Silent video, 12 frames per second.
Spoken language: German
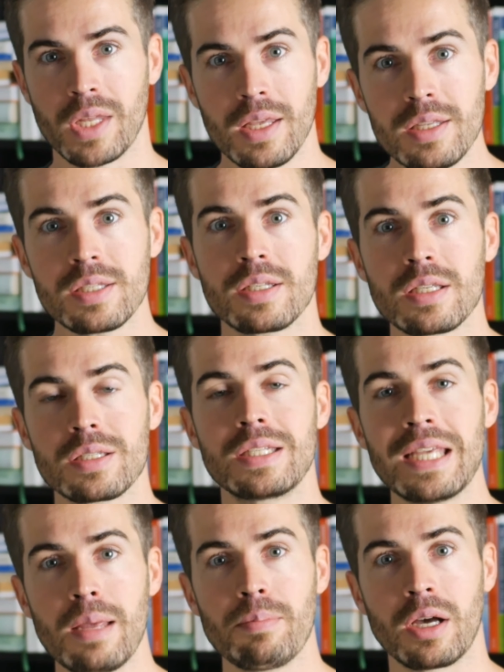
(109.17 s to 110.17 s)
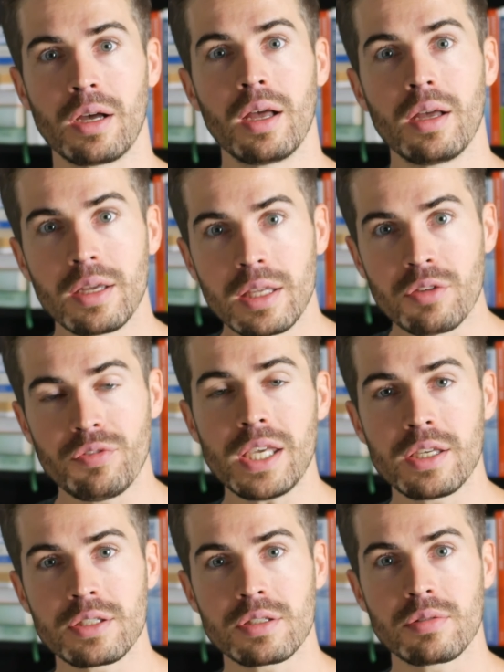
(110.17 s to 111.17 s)
ist das Thema
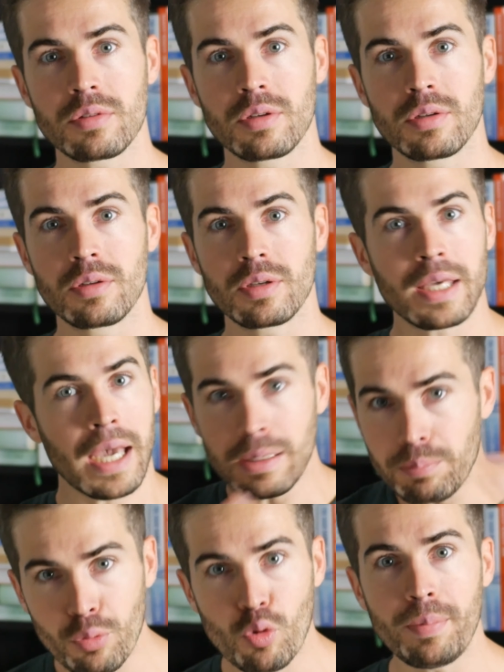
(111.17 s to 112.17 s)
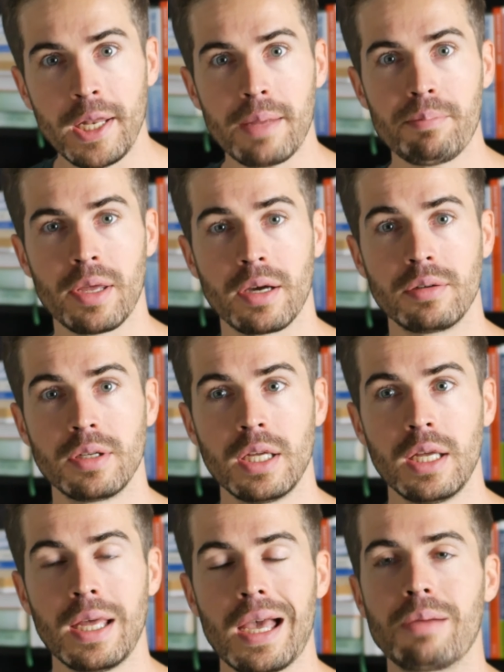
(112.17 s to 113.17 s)
Gewicht kein Problem mehr.
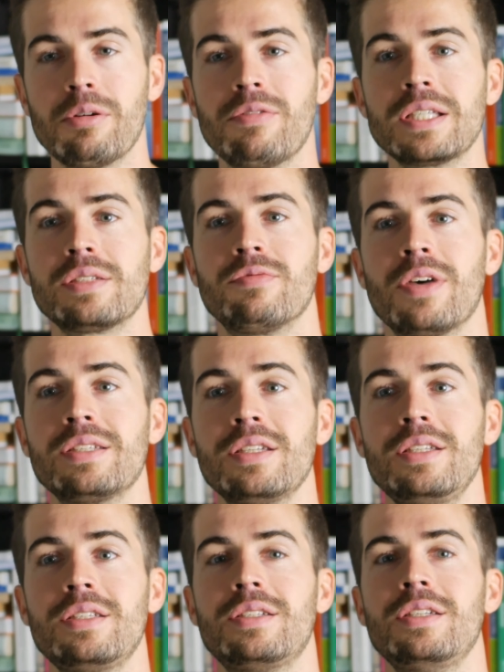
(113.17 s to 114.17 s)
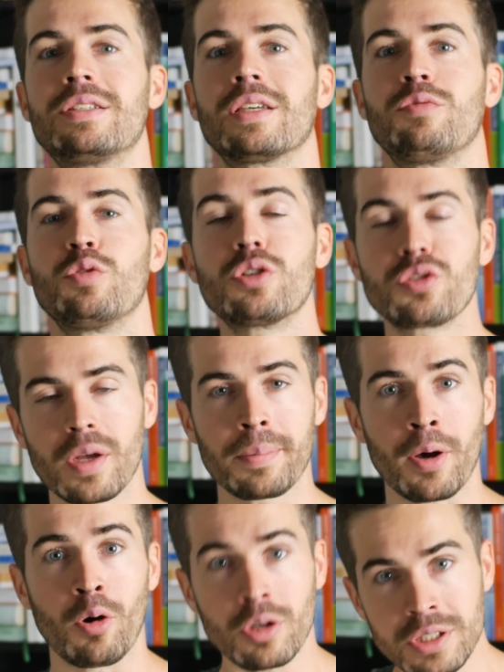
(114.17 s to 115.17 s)
Aber was, was ist dieser
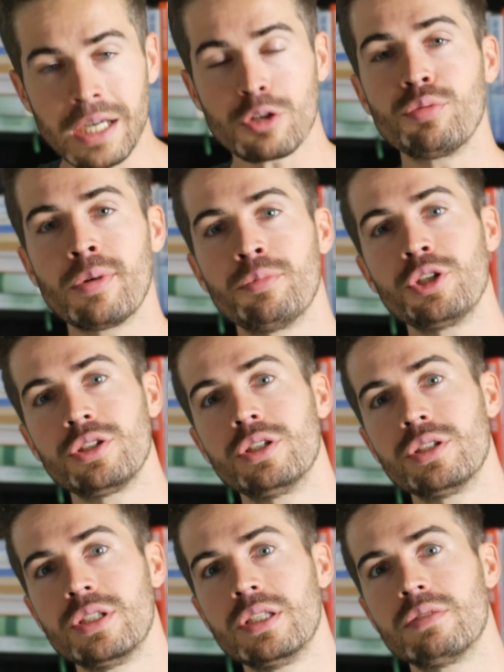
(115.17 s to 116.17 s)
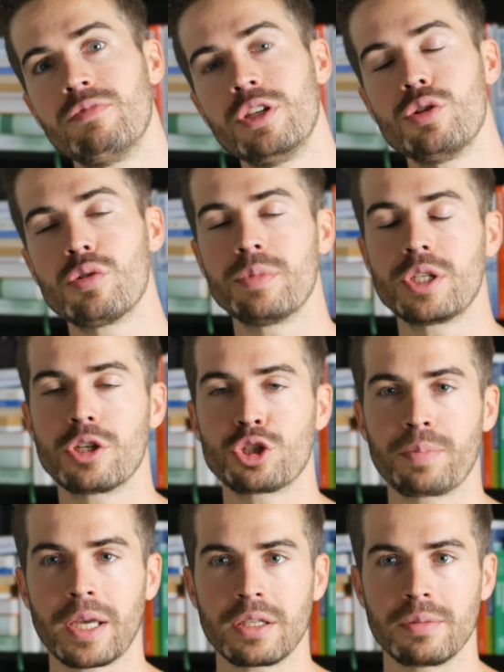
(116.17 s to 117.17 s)
Wunschverbrauch? Darüber möchte ich in diesem Video mit dir
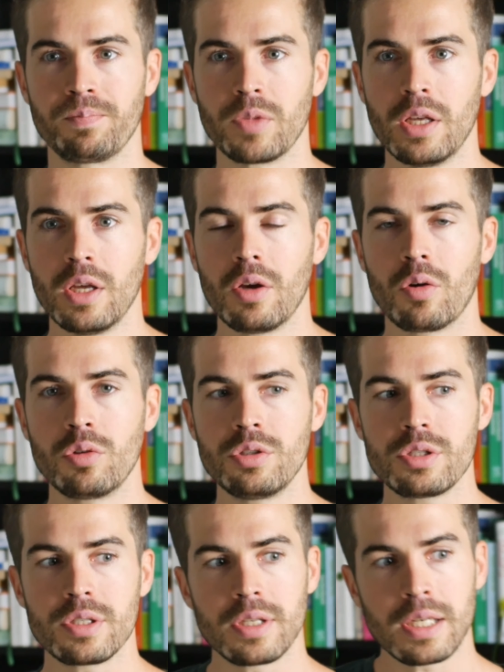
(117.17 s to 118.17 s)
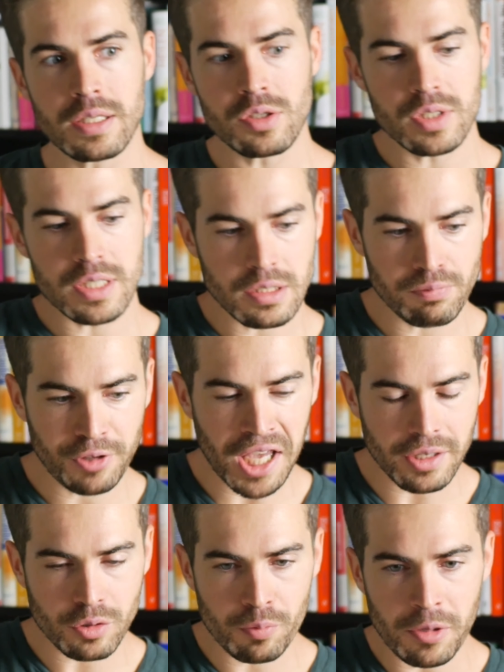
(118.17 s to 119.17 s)
sprechen. Und lass uns das
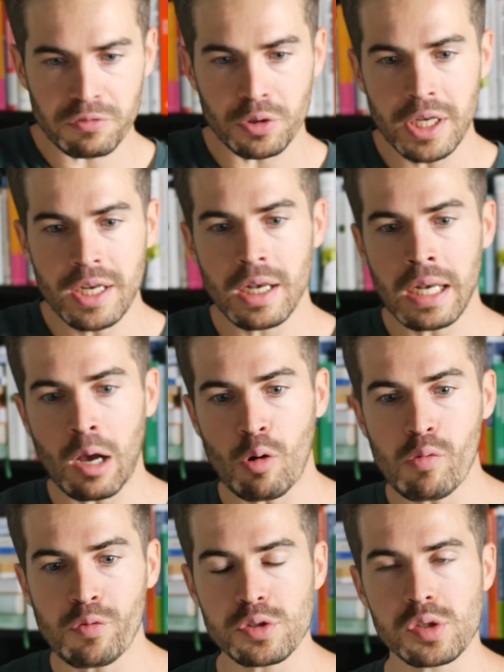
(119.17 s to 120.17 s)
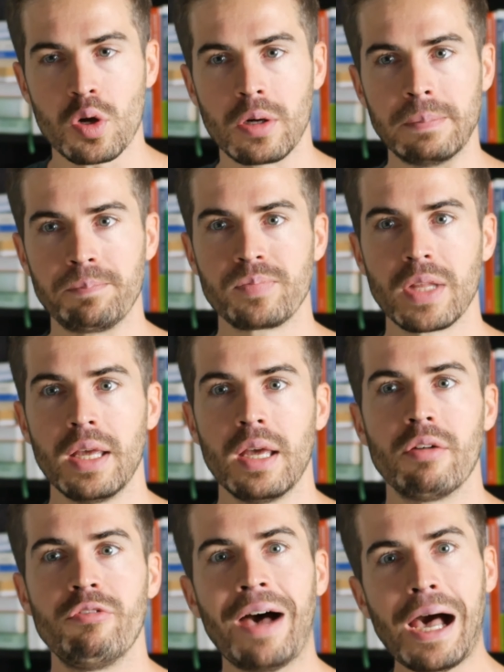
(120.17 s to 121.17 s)
Pferd nochmal von hinten aufzäumen.
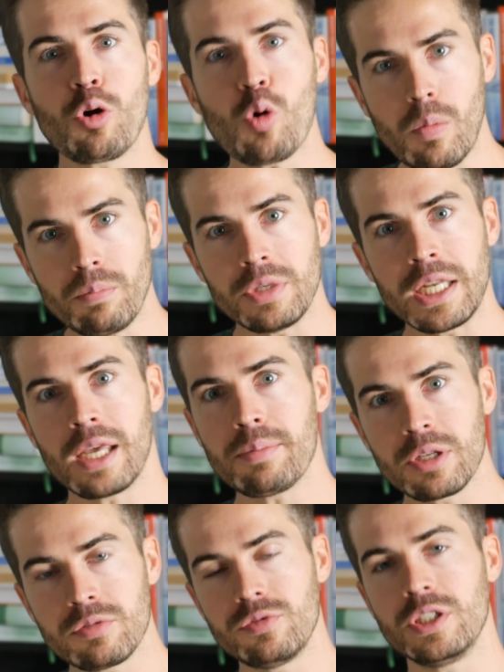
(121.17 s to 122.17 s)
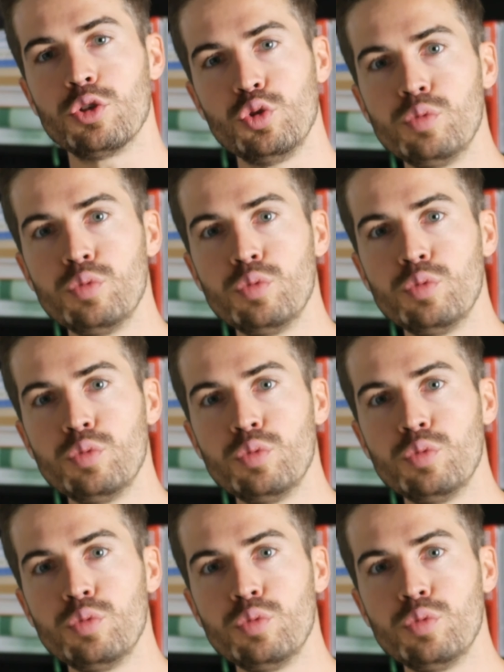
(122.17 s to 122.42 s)
Warum nehmen wir